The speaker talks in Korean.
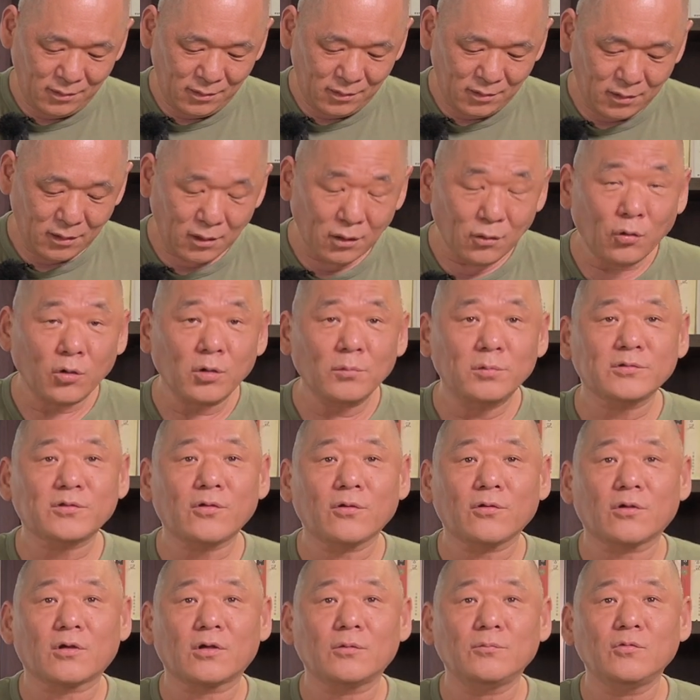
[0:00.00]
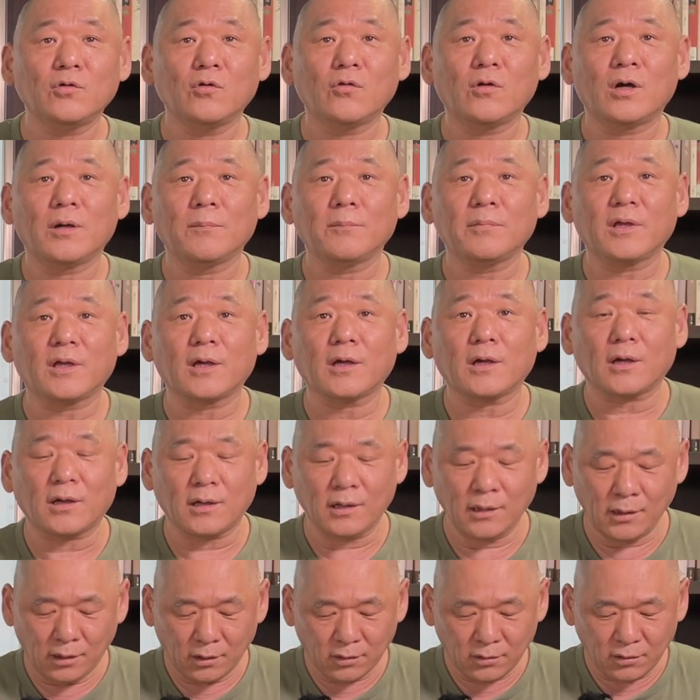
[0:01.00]
어, 오늘부터 여러분과 함께
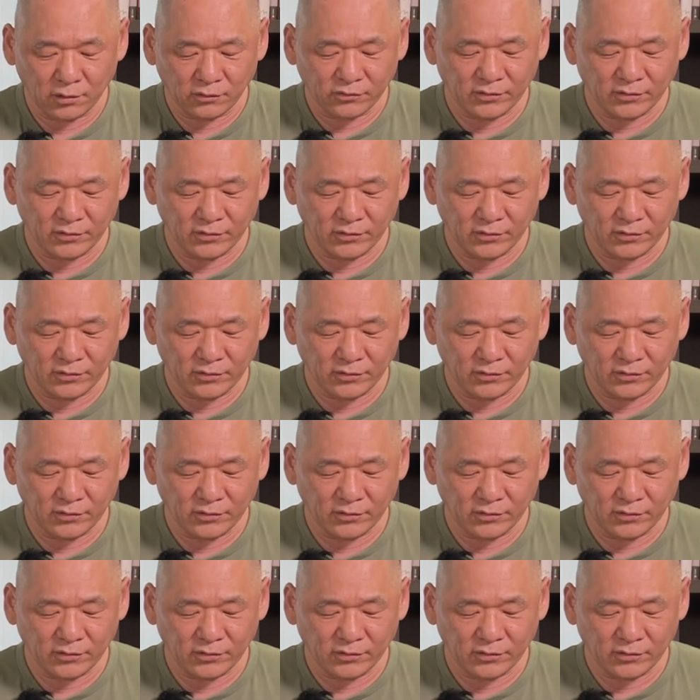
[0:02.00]
어,